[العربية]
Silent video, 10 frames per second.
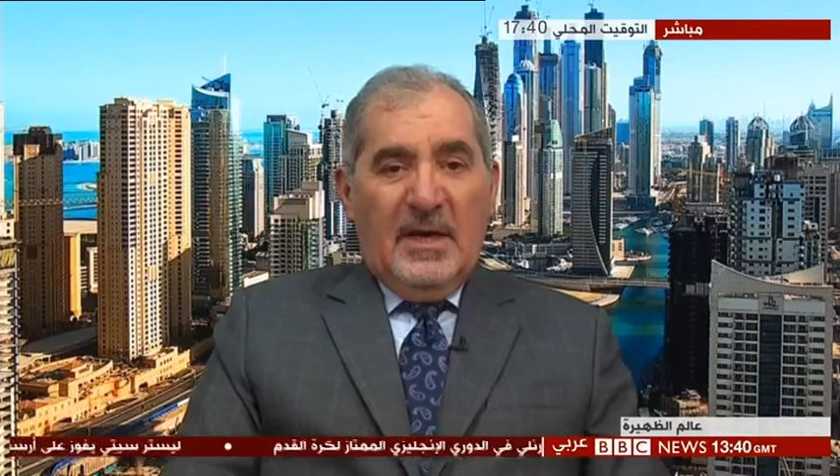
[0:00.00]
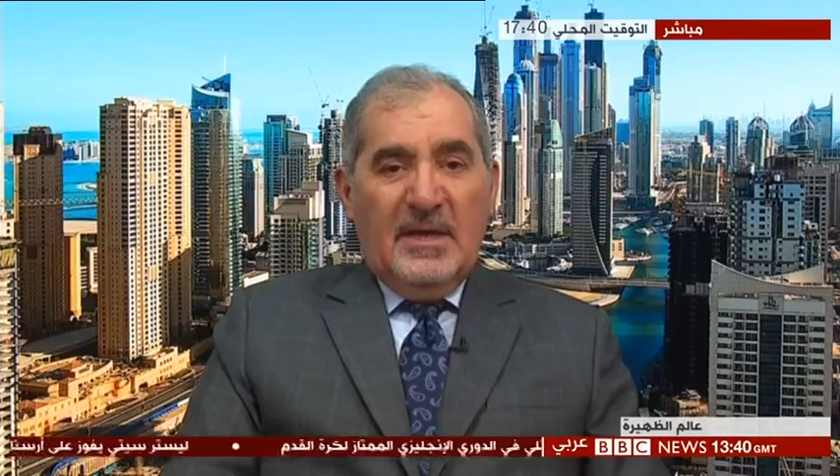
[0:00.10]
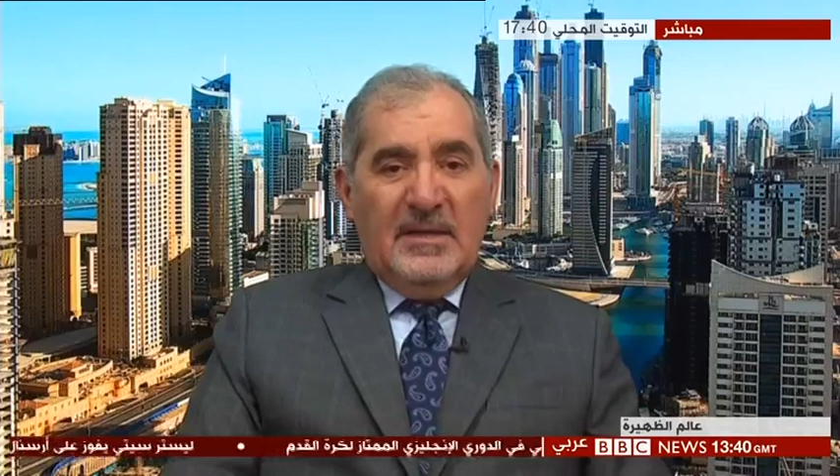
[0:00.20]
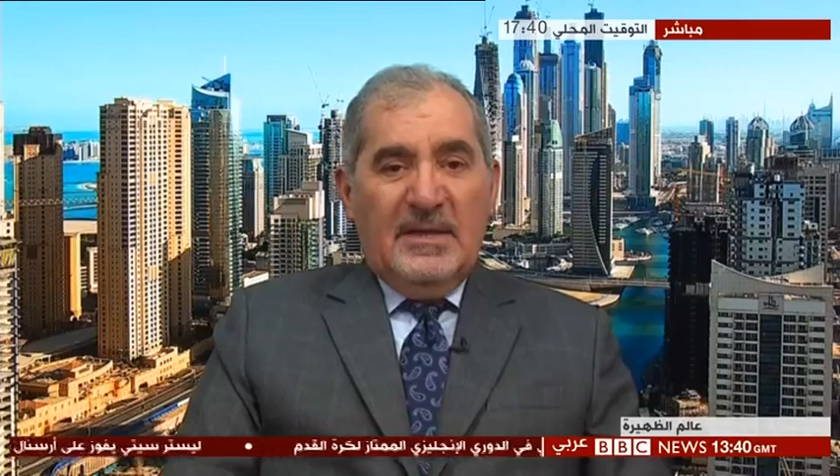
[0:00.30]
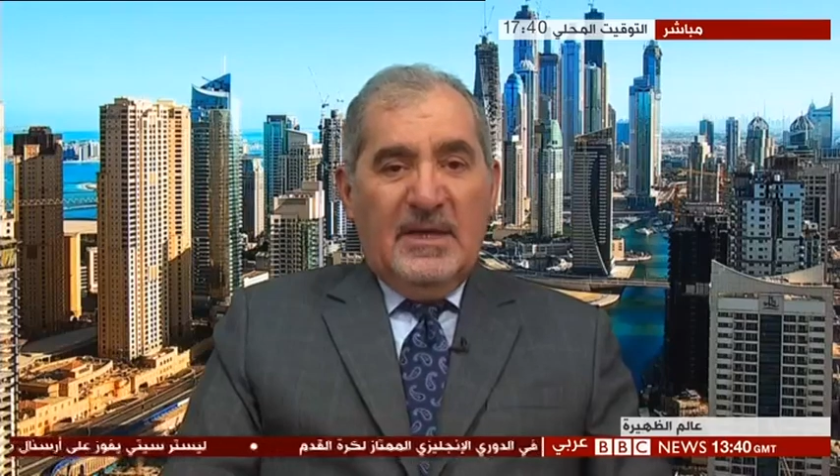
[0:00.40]

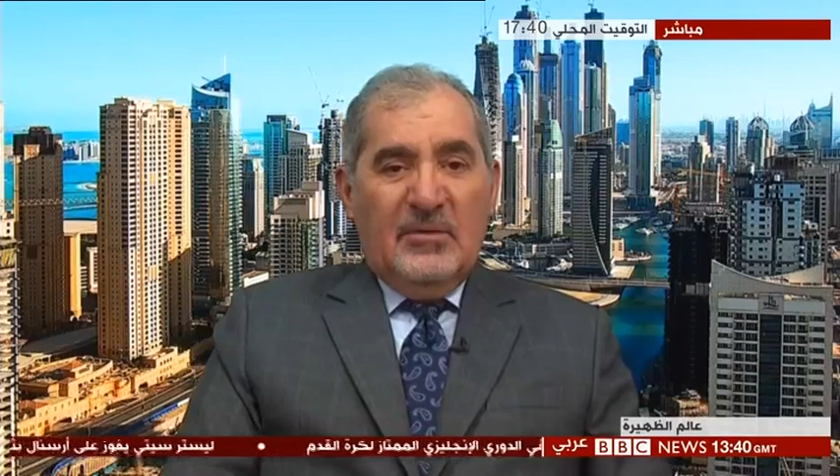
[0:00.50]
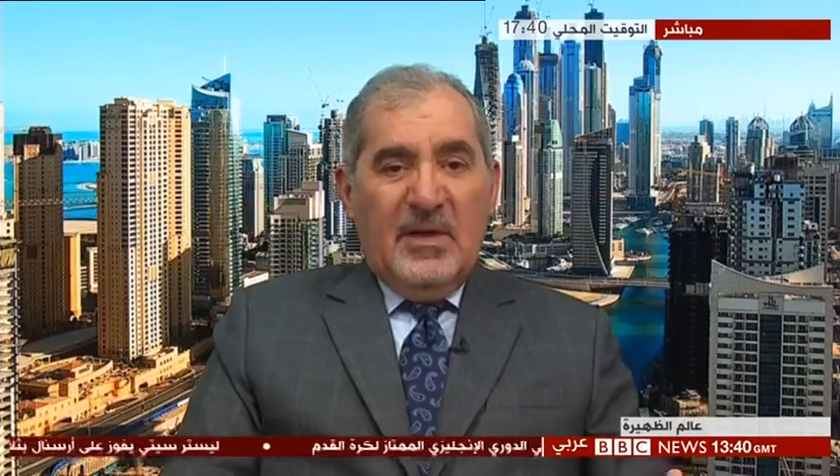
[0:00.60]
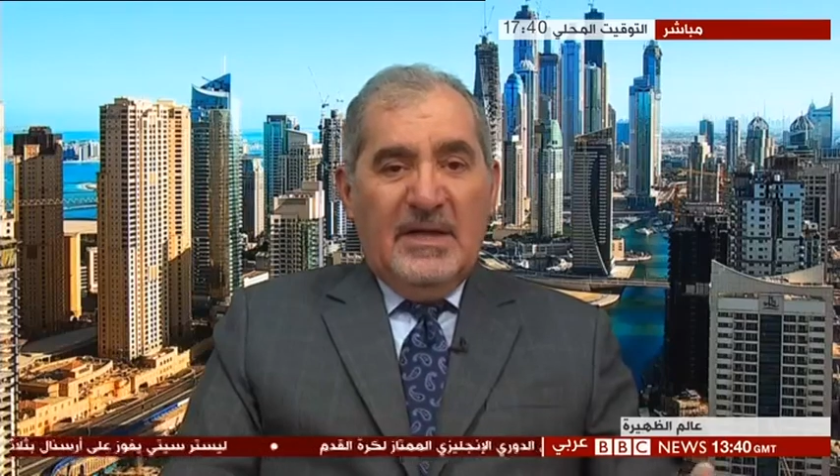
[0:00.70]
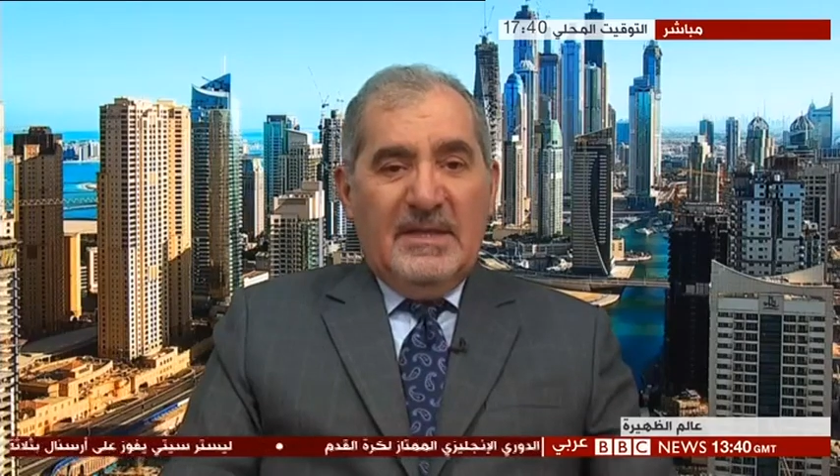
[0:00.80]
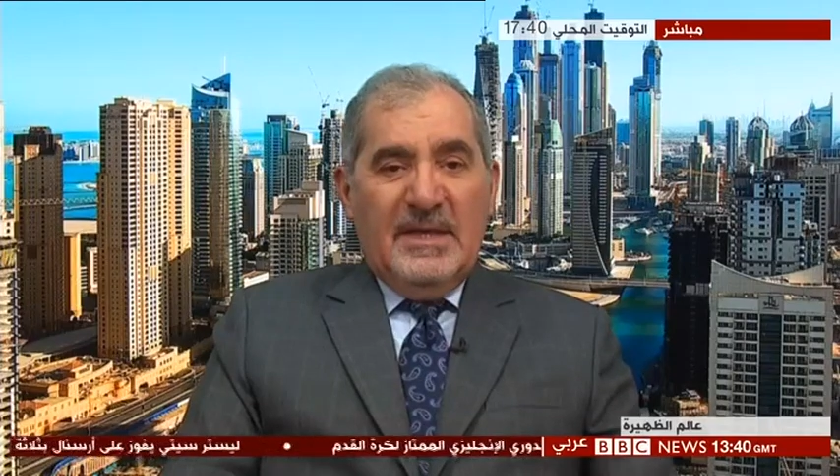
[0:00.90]
قد
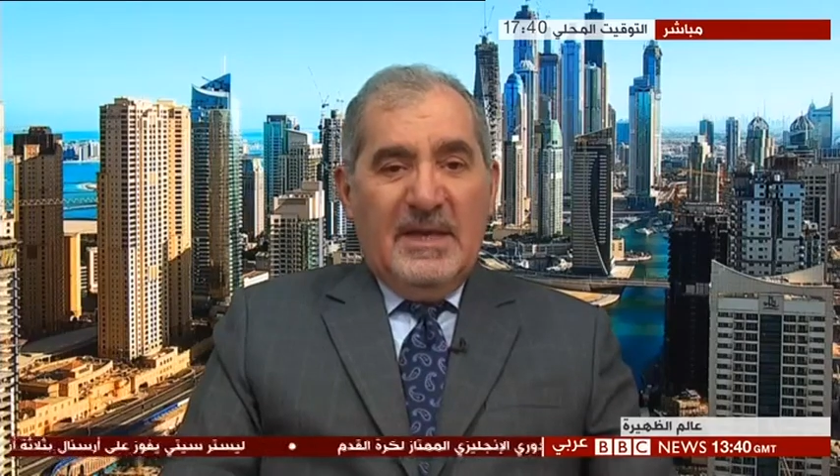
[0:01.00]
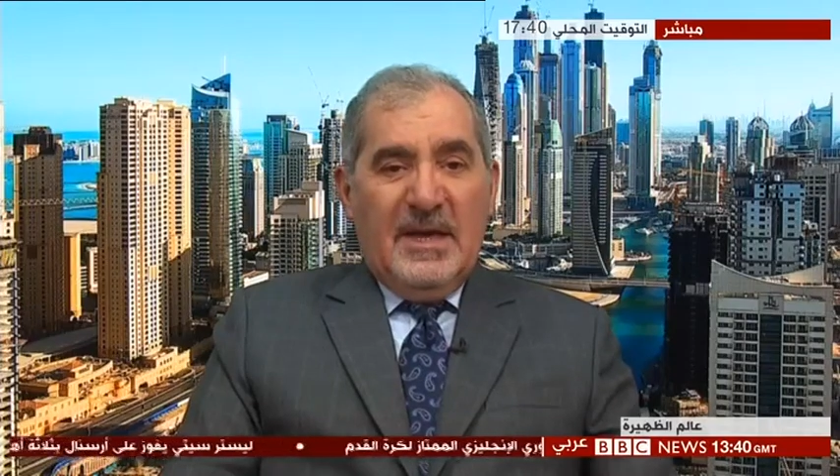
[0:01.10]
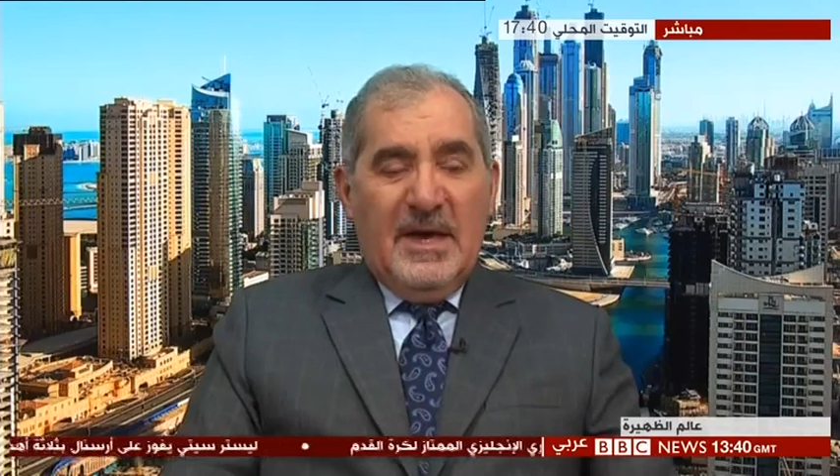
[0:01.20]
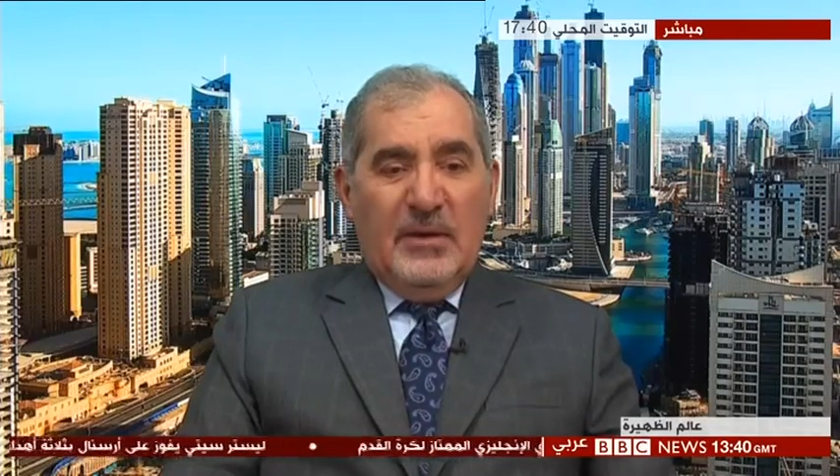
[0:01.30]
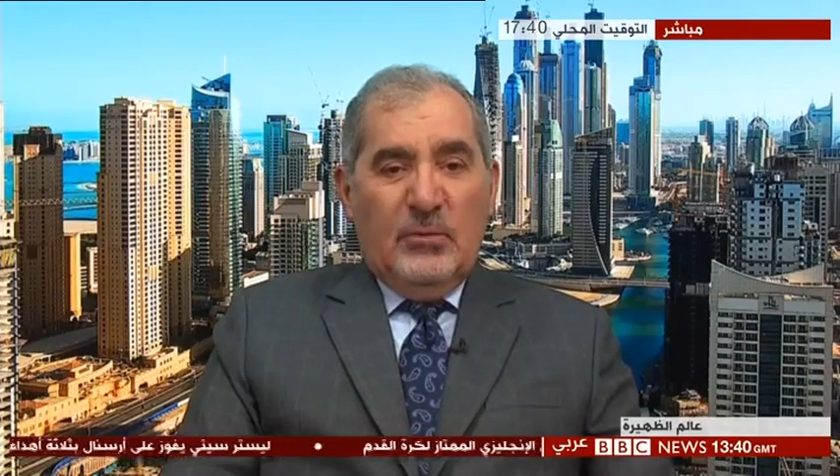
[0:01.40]
يؤدي
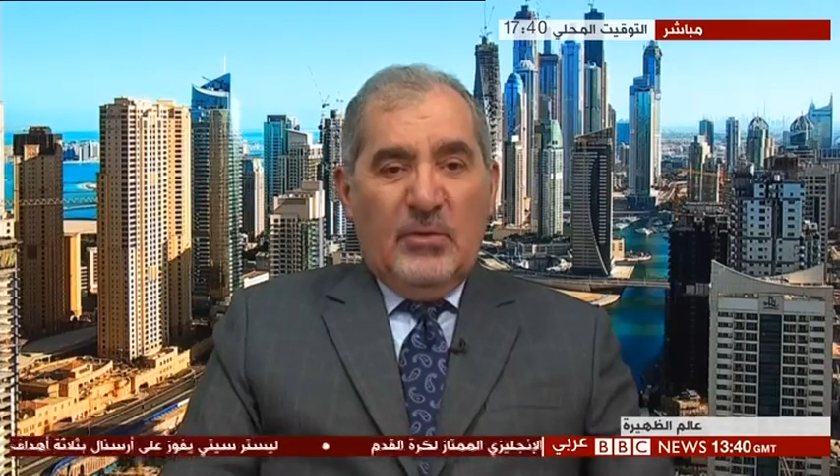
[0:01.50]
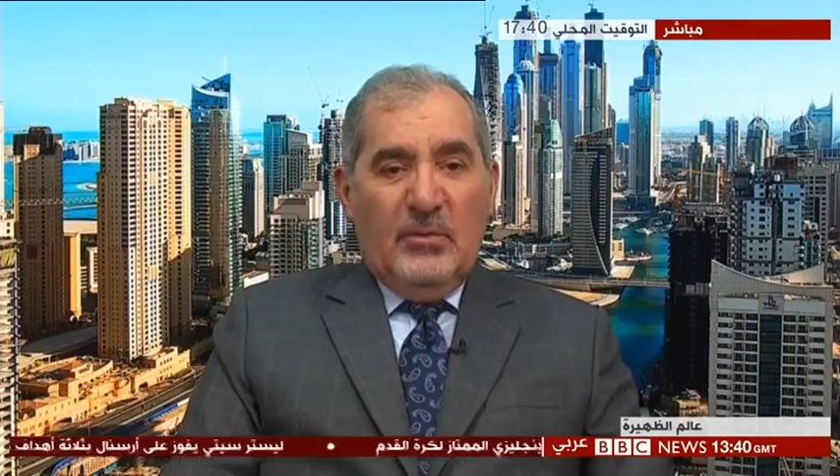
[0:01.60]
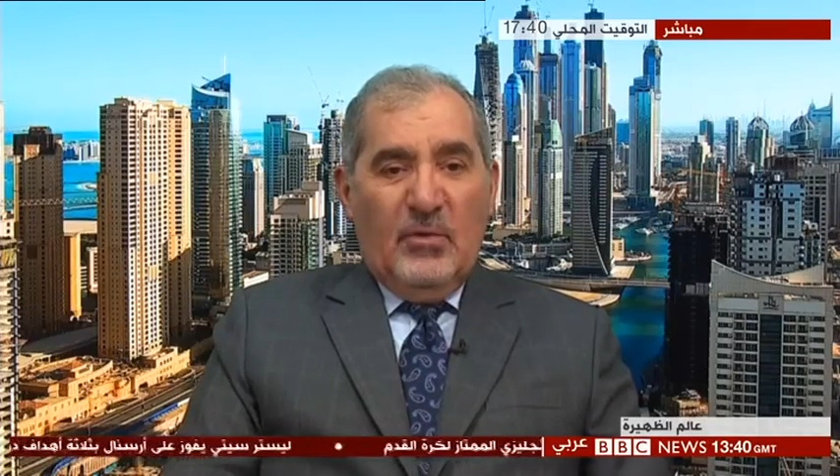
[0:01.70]
إلى حدوث